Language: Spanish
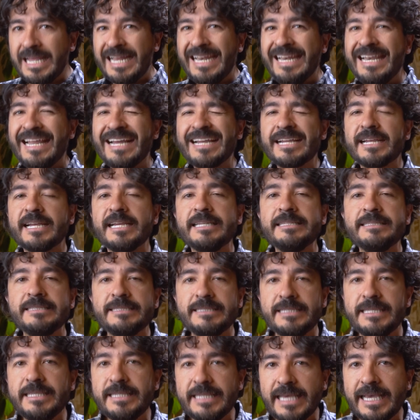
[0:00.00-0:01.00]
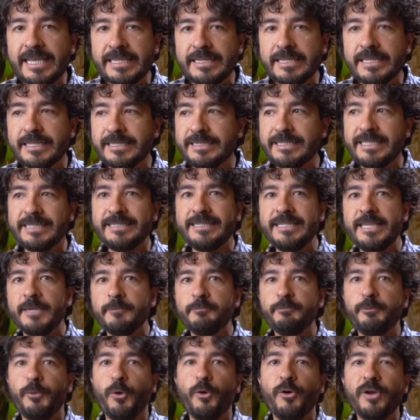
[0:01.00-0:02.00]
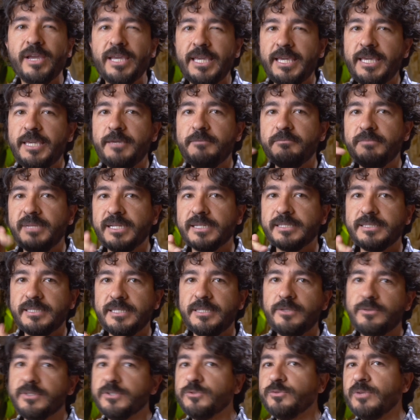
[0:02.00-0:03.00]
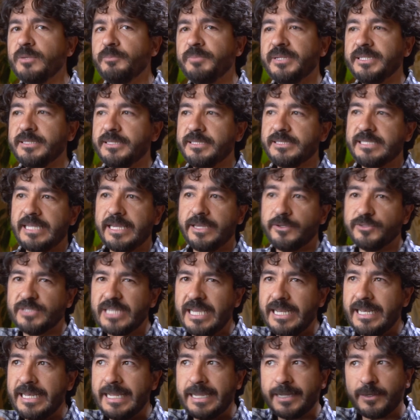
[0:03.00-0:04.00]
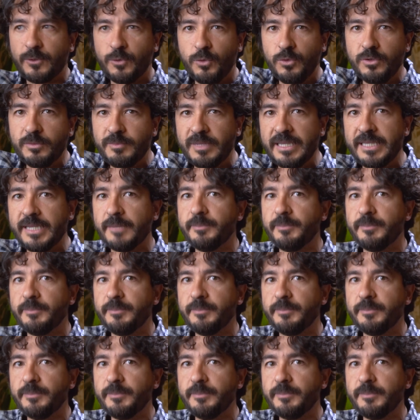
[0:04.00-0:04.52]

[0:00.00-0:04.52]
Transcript: la cantidad de tiempo invertido en su aprendizaje, o sea, la curva de